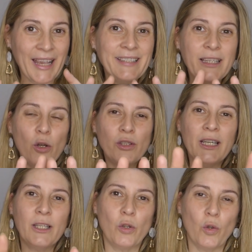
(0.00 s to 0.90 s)
es que lo
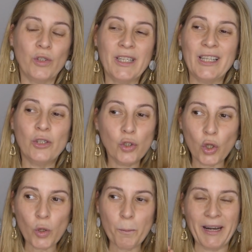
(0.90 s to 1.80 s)
tiene todo, tiene
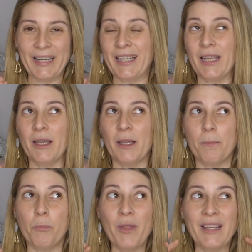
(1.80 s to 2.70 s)
todo para
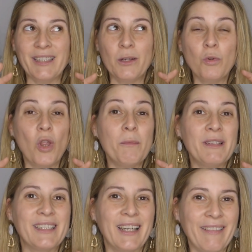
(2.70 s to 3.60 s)
que pueda ser uno de
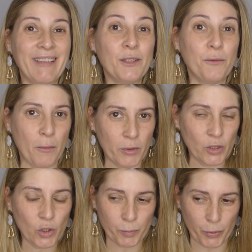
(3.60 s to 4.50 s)
mis grandes
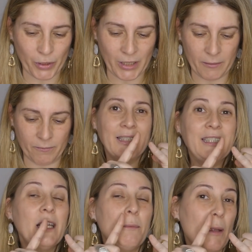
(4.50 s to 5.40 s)
favoritos porque
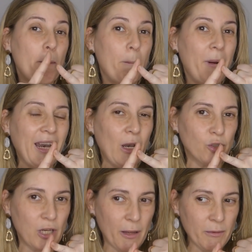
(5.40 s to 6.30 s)
sirve para
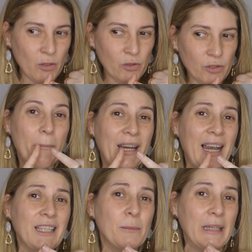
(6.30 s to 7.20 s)
los labios, para
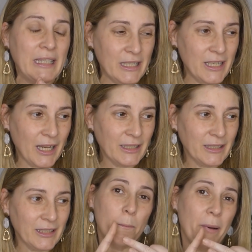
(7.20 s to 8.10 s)
las
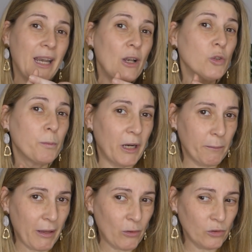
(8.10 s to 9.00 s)
mejillas, para los
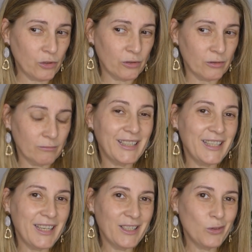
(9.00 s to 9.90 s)
párpados
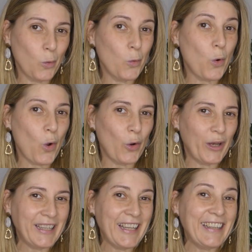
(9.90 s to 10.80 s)
y es un
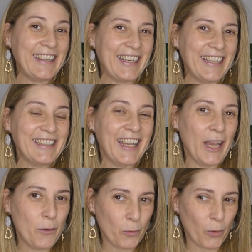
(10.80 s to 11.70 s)
colorete 3
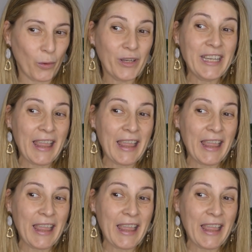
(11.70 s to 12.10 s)
en 1. Y